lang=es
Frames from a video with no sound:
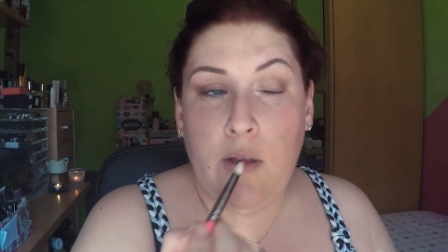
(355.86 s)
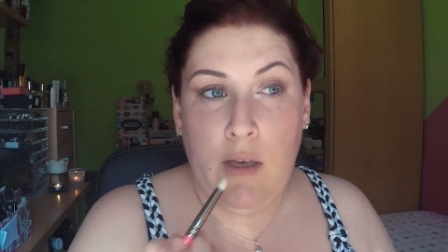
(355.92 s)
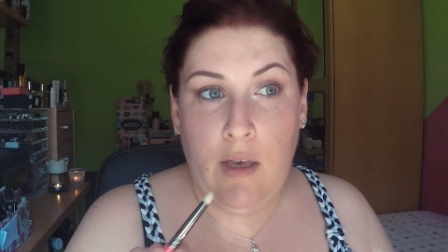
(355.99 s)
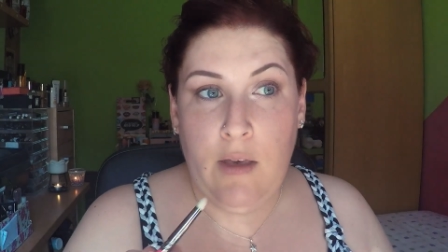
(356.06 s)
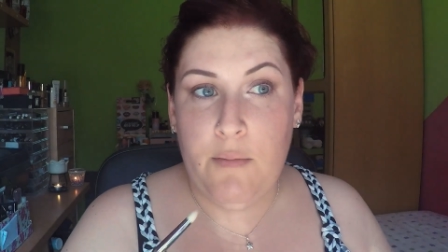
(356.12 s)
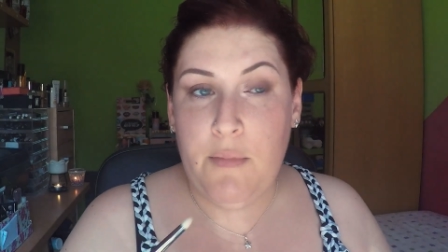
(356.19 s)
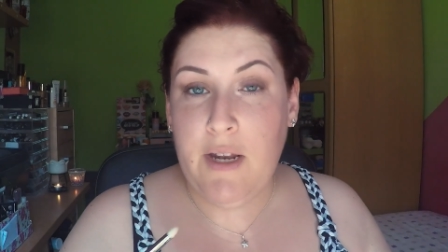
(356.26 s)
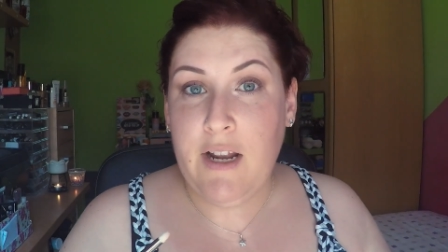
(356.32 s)

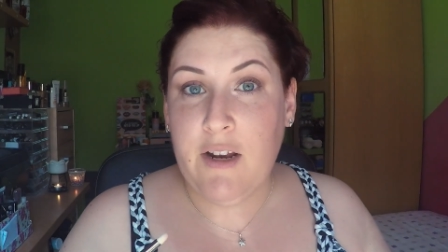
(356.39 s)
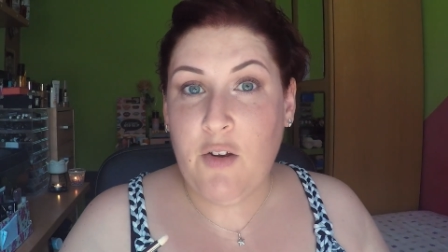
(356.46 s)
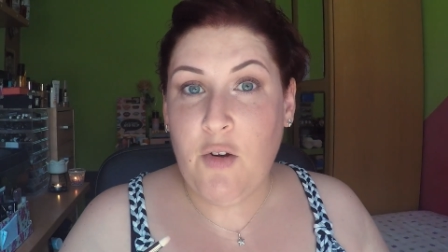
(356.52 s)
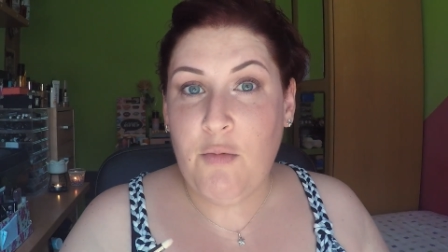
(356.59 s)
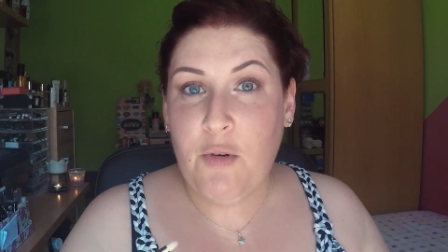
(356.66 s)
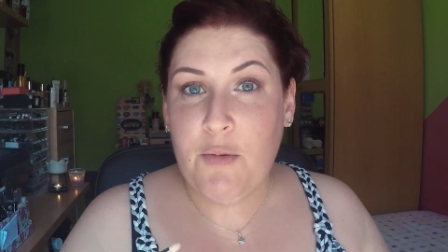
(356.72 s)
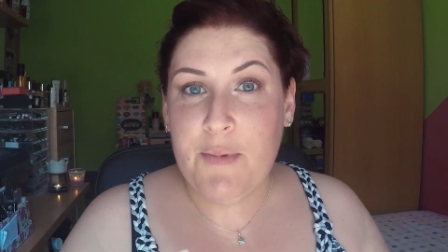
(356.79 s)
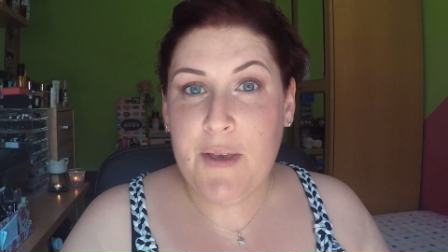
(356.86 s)
eh, mirar
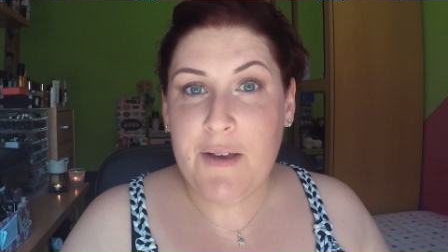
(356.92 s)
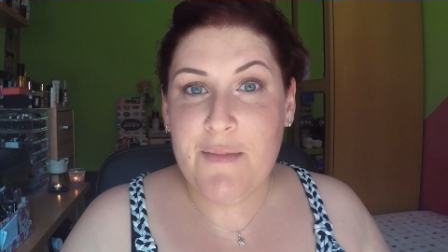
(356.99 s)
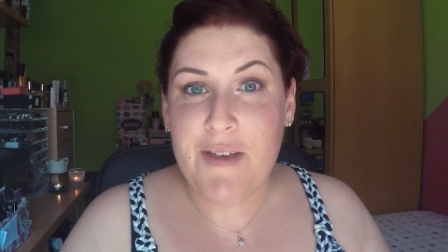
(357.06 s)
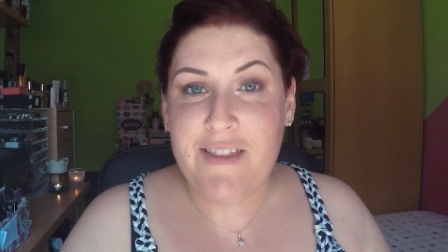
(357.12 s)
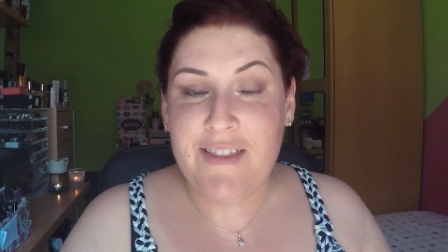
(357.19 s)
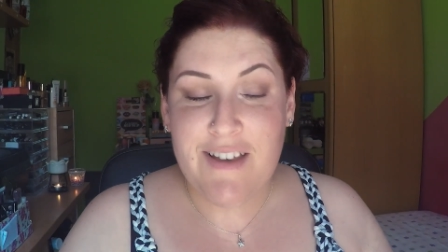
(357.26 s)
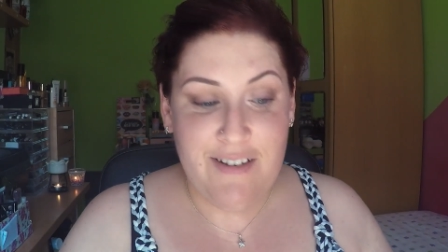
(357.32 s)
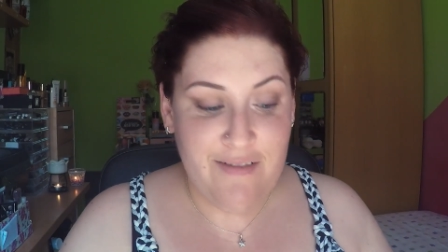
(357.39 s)
cómo
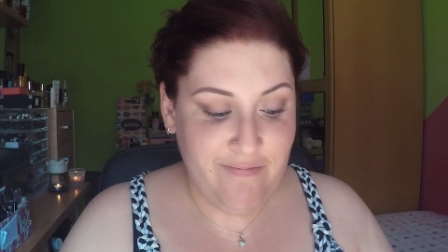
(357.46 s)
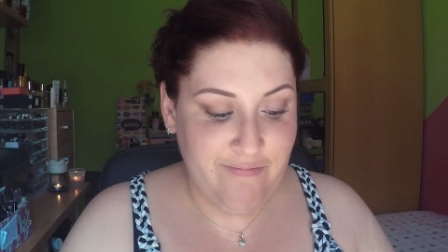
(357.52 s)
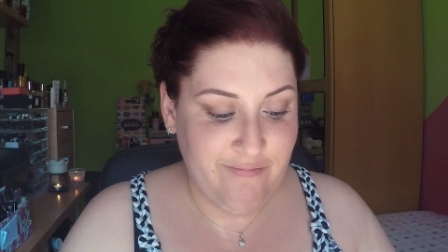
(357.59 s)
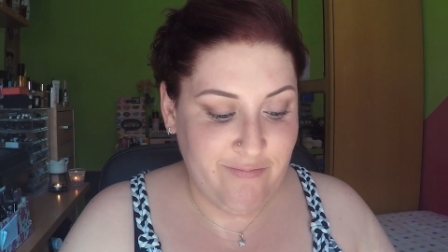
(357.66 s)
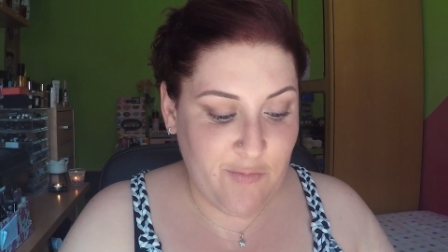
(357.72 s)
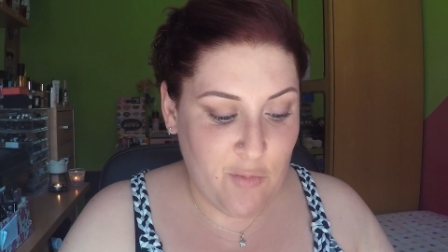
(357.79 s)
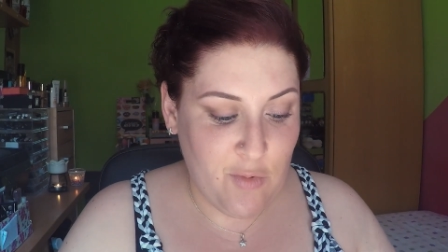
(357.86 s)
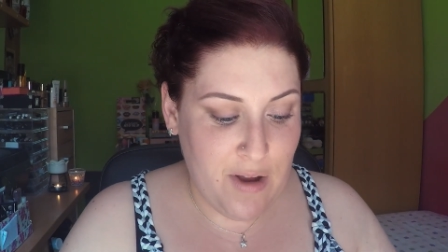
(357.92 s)
pigmenta
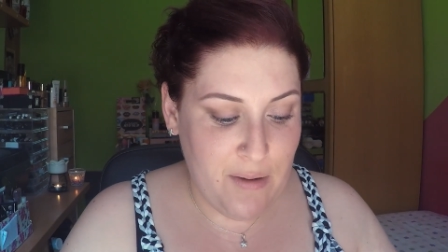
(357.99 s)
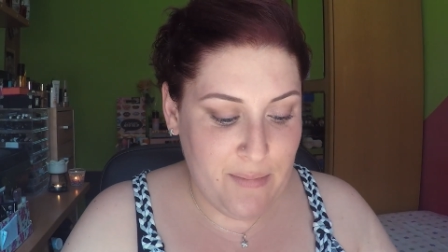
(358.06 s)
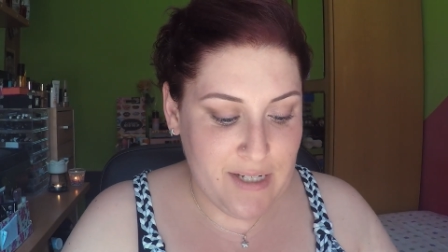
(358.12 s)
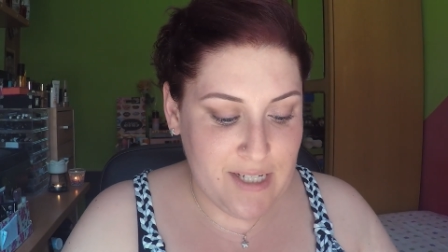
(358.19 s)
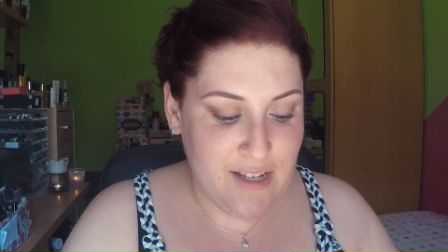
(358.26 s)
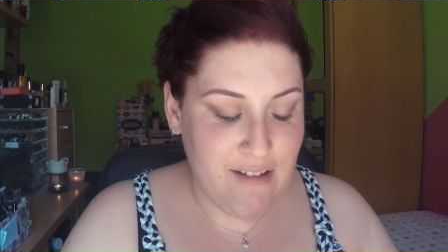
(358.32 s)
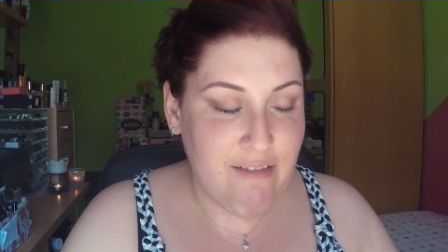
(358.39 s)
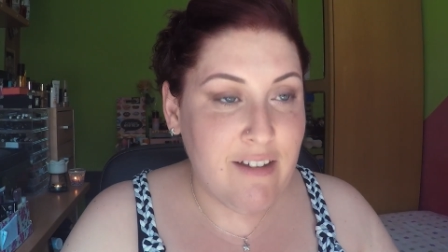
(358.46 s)
una
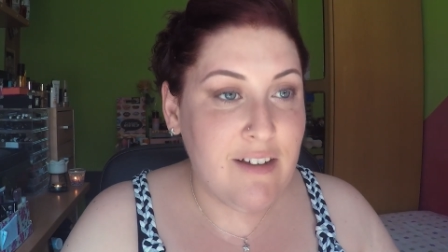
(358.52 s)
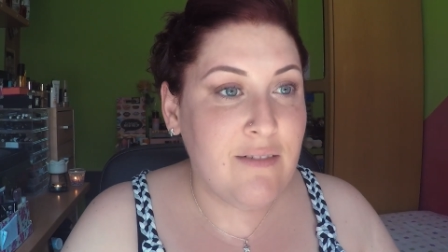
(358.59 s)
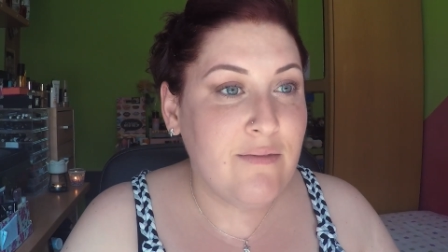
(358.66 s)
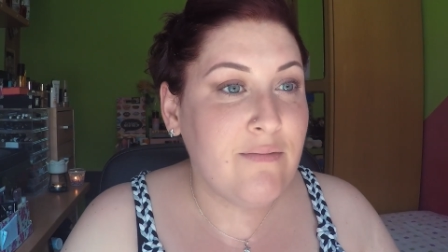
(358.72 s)
pasada